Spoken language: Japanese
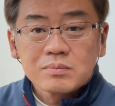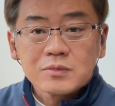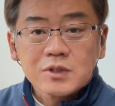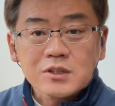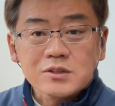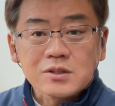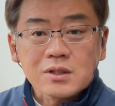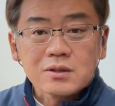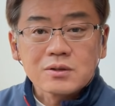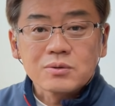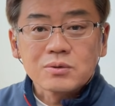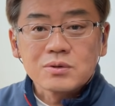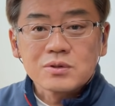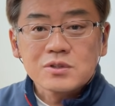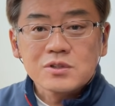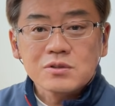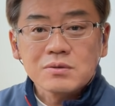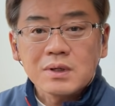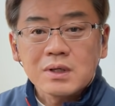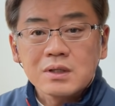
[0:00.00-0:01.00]
皆さんこんに
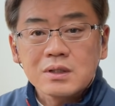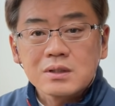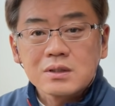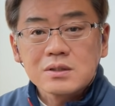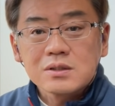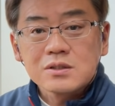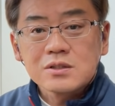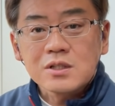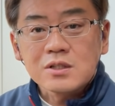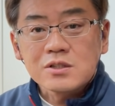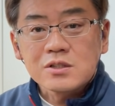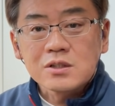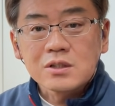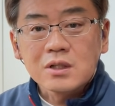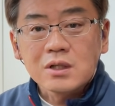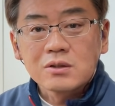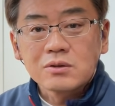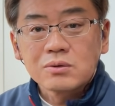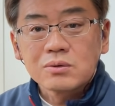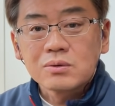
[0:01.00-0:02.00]
ちは写真
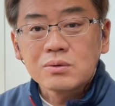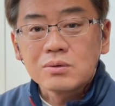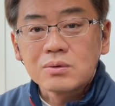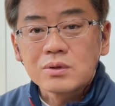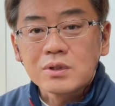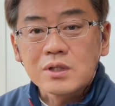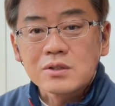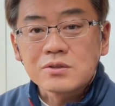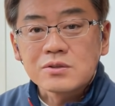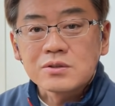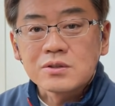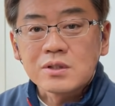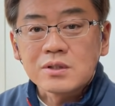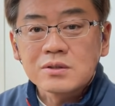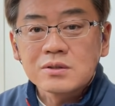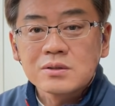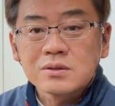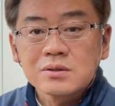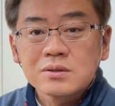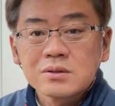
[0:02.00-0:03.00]
家の太田康で
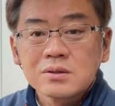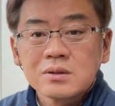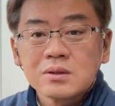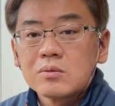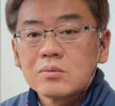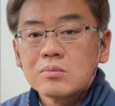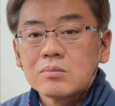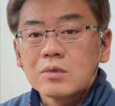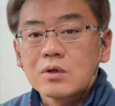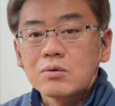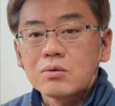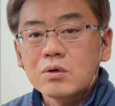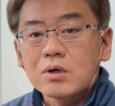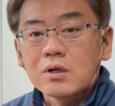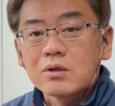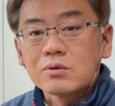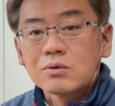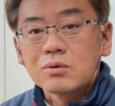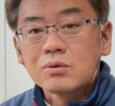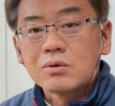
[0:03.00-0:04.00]
す今
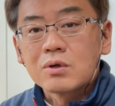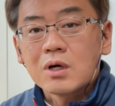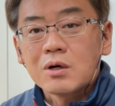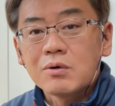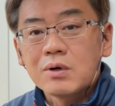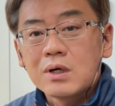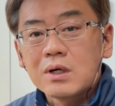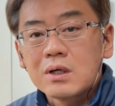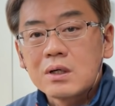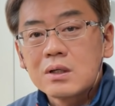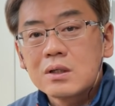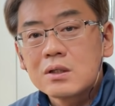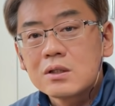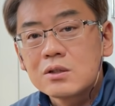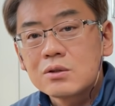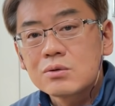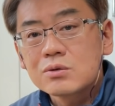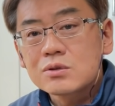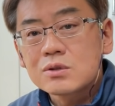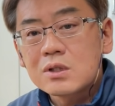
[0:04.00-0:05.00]
回の動画は
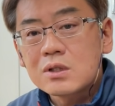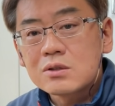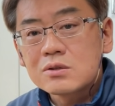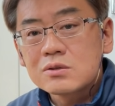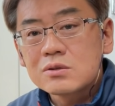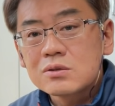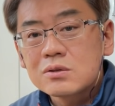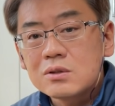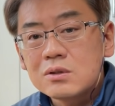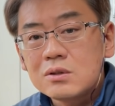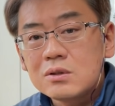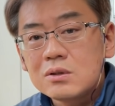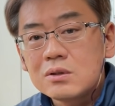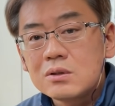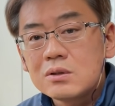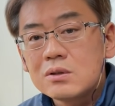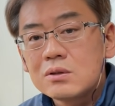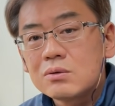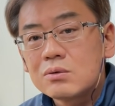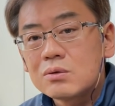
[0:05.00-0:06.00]

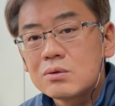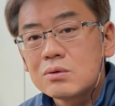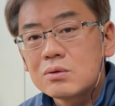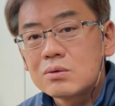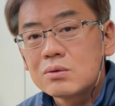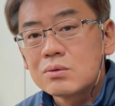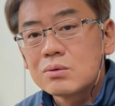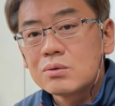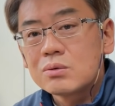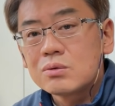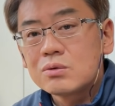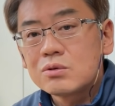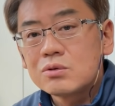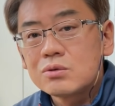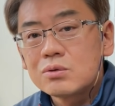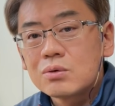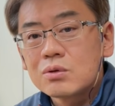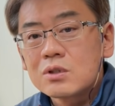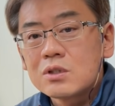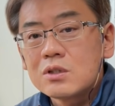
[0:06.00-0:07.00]
EOSR3 の導入
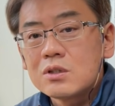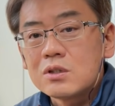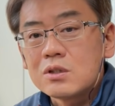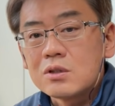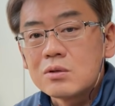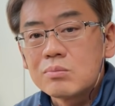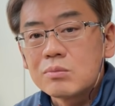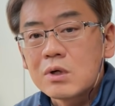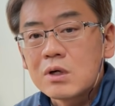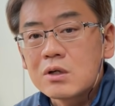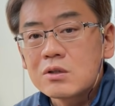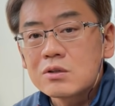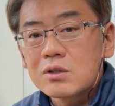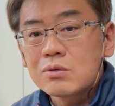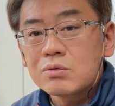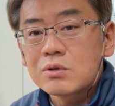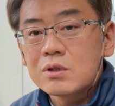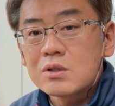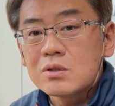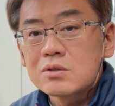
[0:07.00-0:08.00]
を機に、まあ、
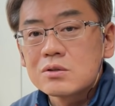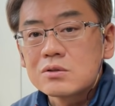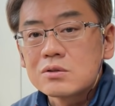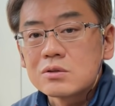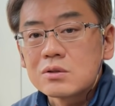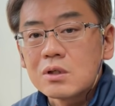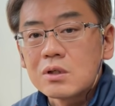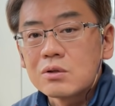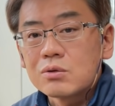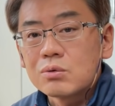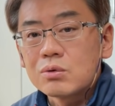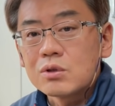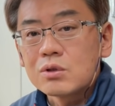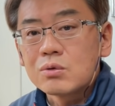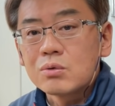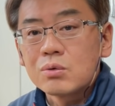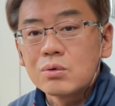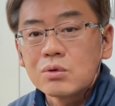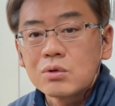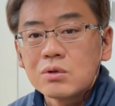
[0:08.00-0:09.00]
RF レンズへの移
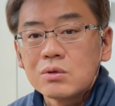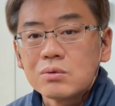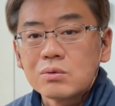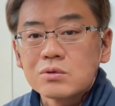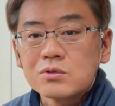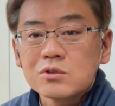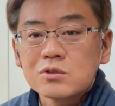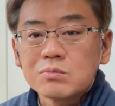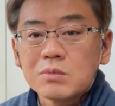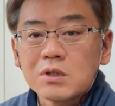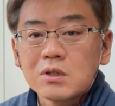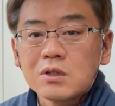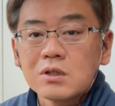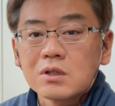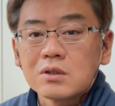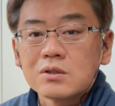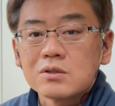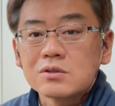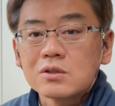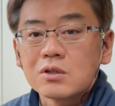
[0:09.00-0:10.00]
行っていうのを進めてい
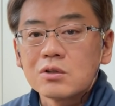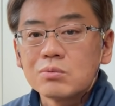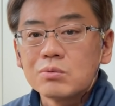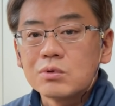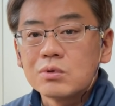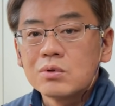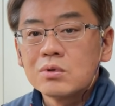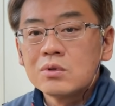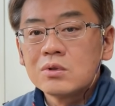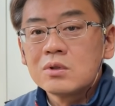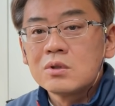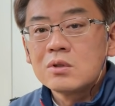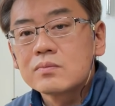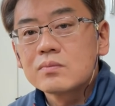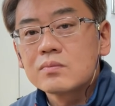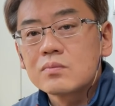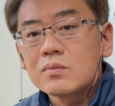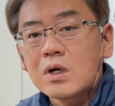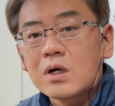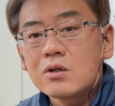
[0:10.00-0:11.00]
たんですけども、
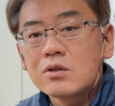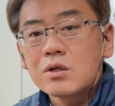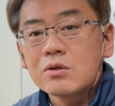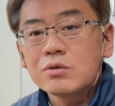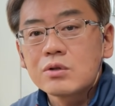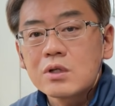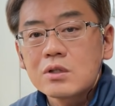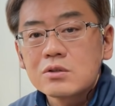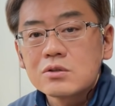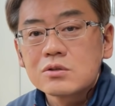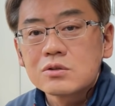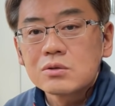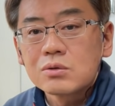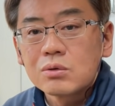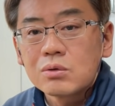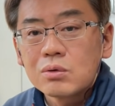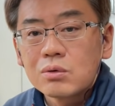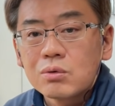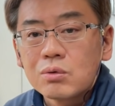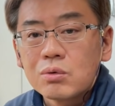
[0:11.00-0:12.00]
まあ、RF レンズ
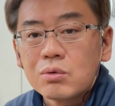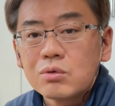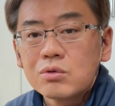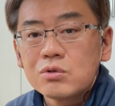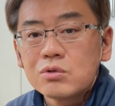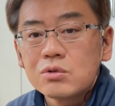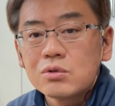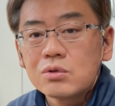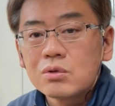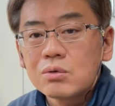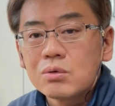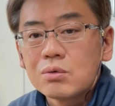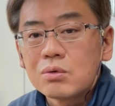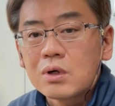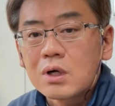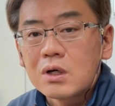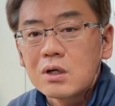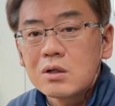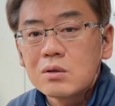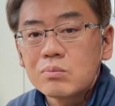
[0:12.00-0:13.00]
の購入の方
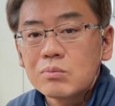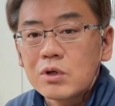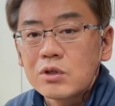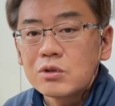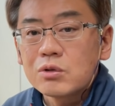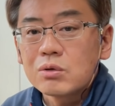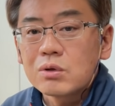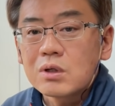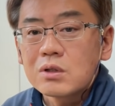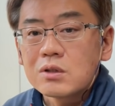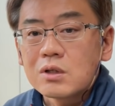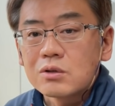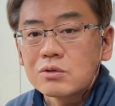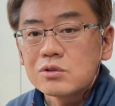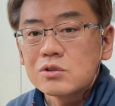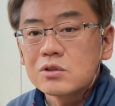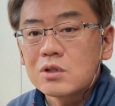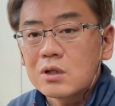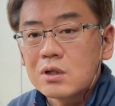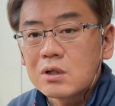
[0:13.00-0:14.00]
が、まあ、一段落
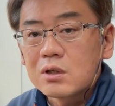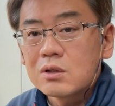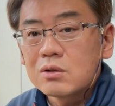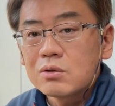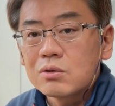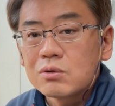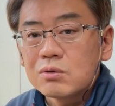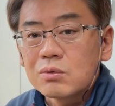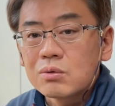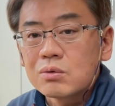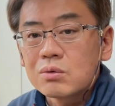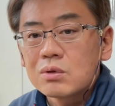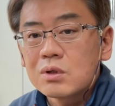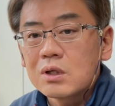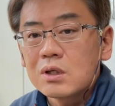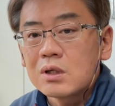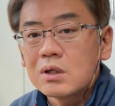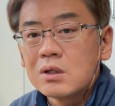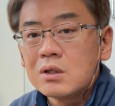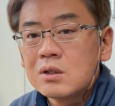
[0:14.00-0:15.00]
したということ
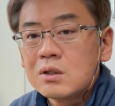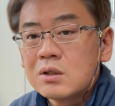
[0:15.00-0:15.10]
で